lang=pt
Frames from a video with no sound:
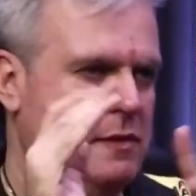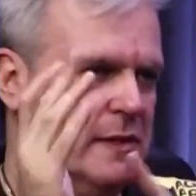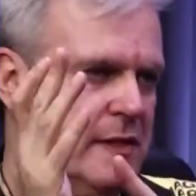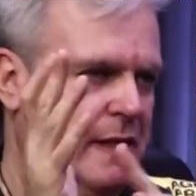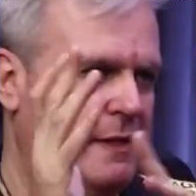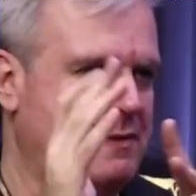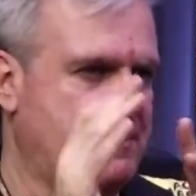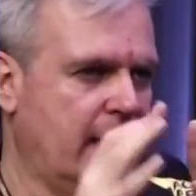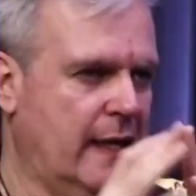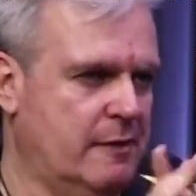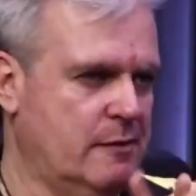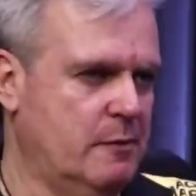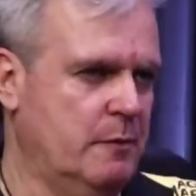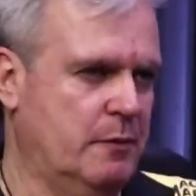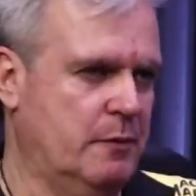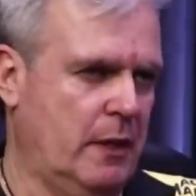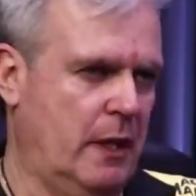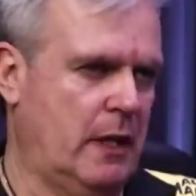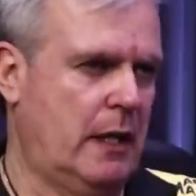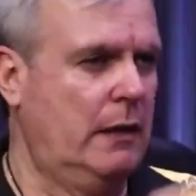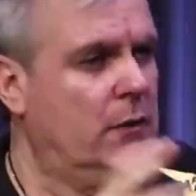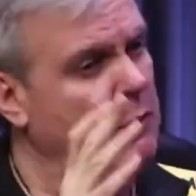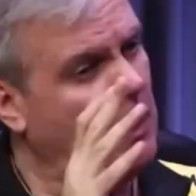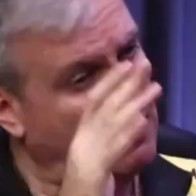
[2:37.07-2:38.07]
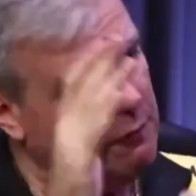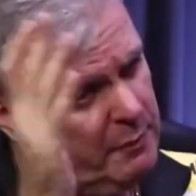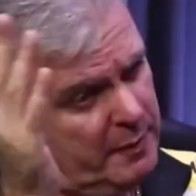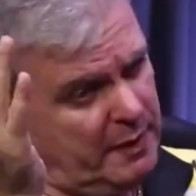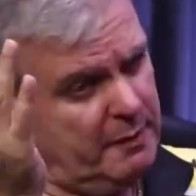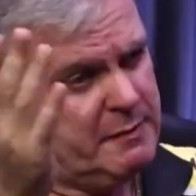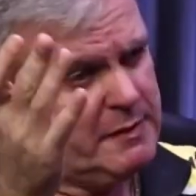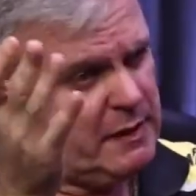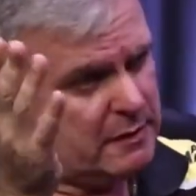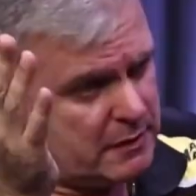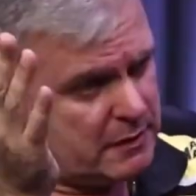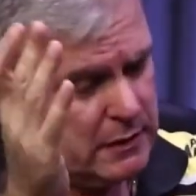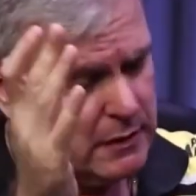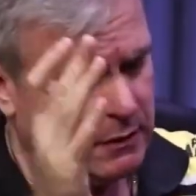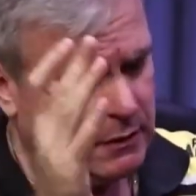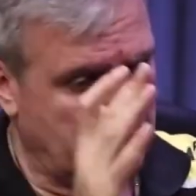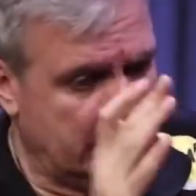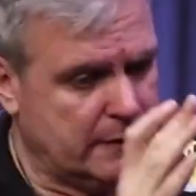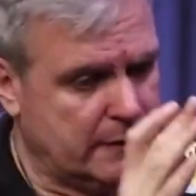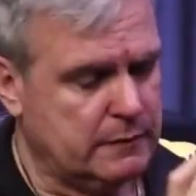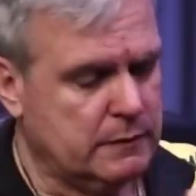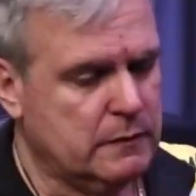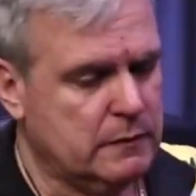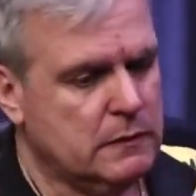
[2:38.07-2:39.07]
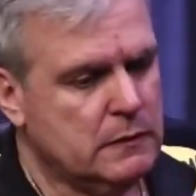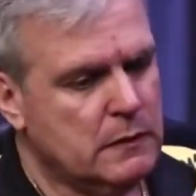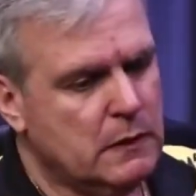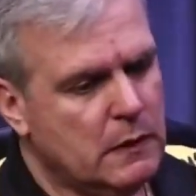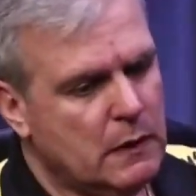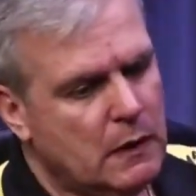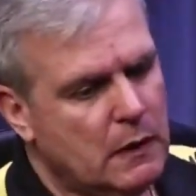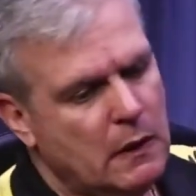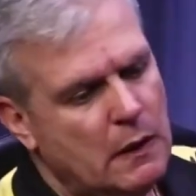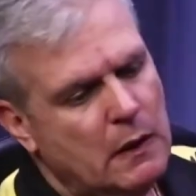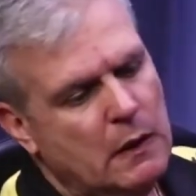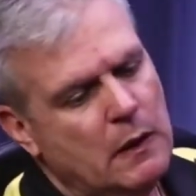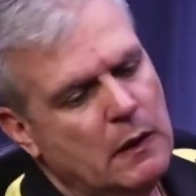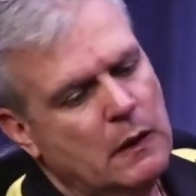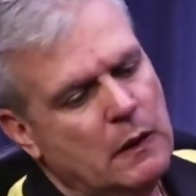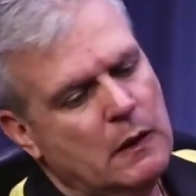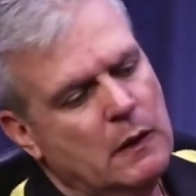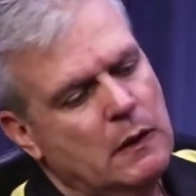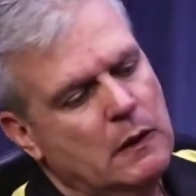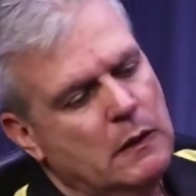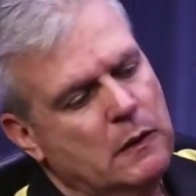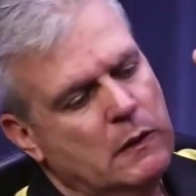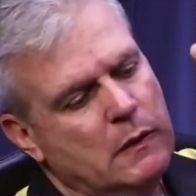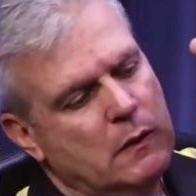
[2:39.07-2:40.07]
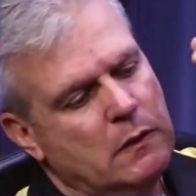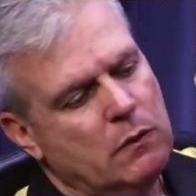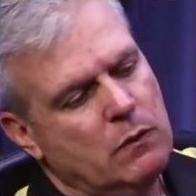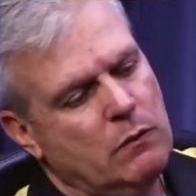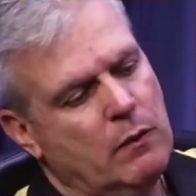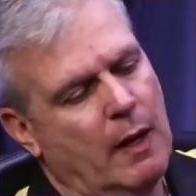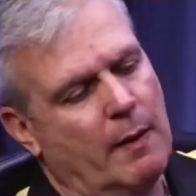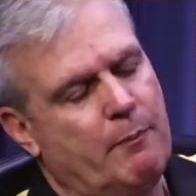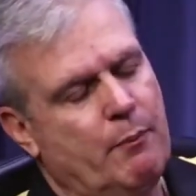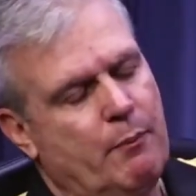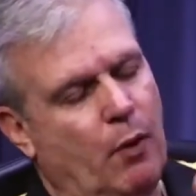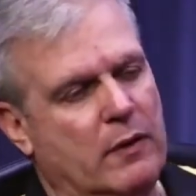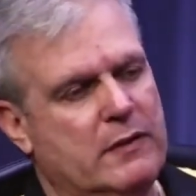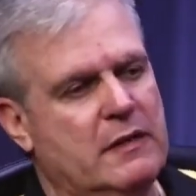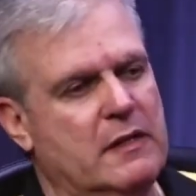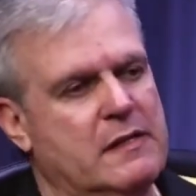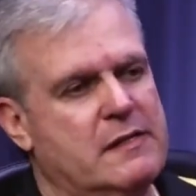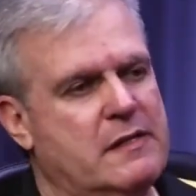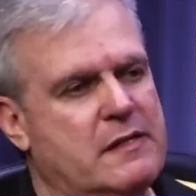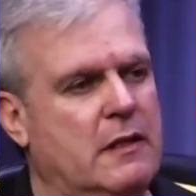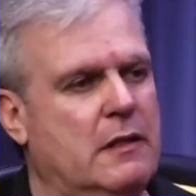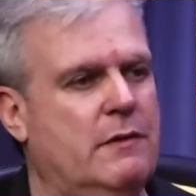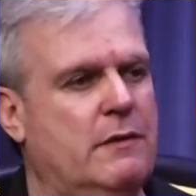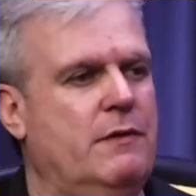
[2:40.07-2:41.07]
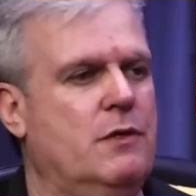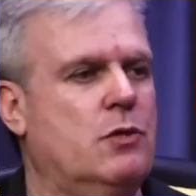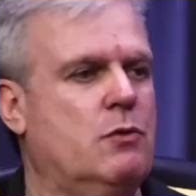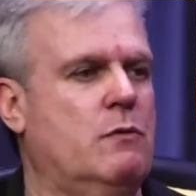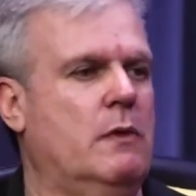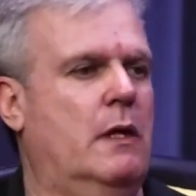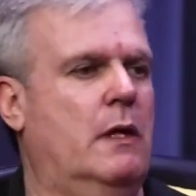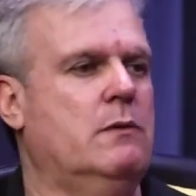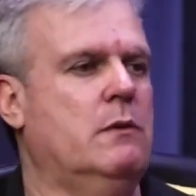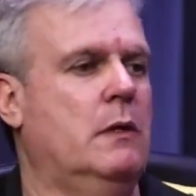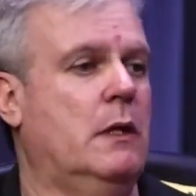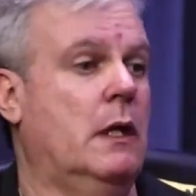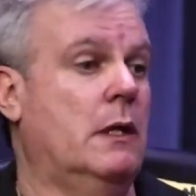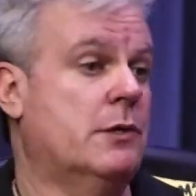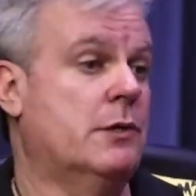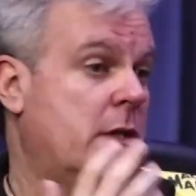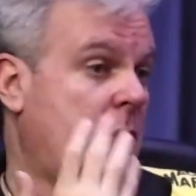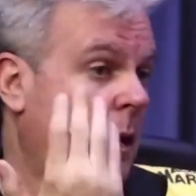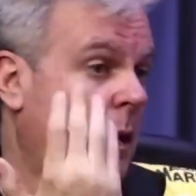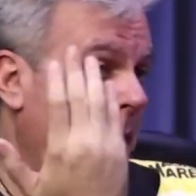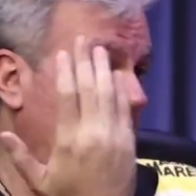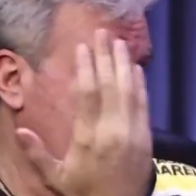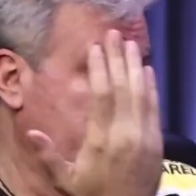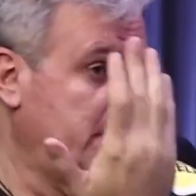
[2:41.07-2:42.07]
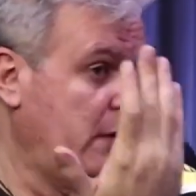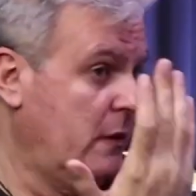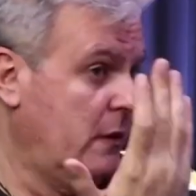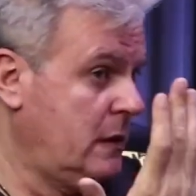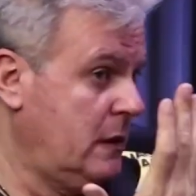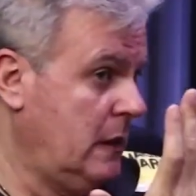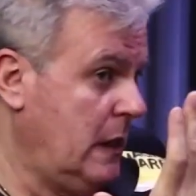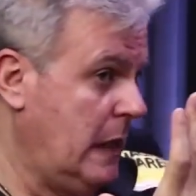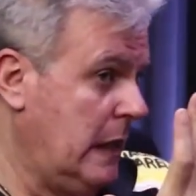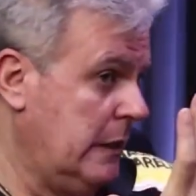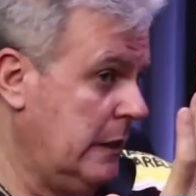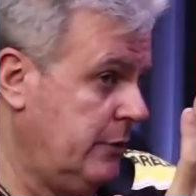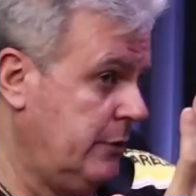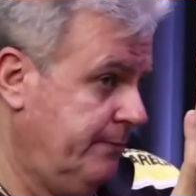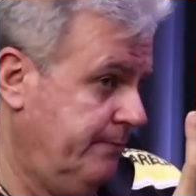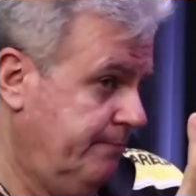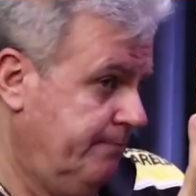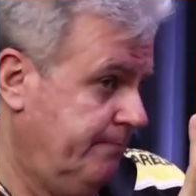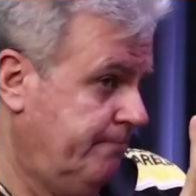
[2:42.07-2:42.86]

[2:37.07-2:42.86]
centésimo polegada. 9mm é 38. Hum. Uma ponta de 124 gramas, que tem mais velocidade.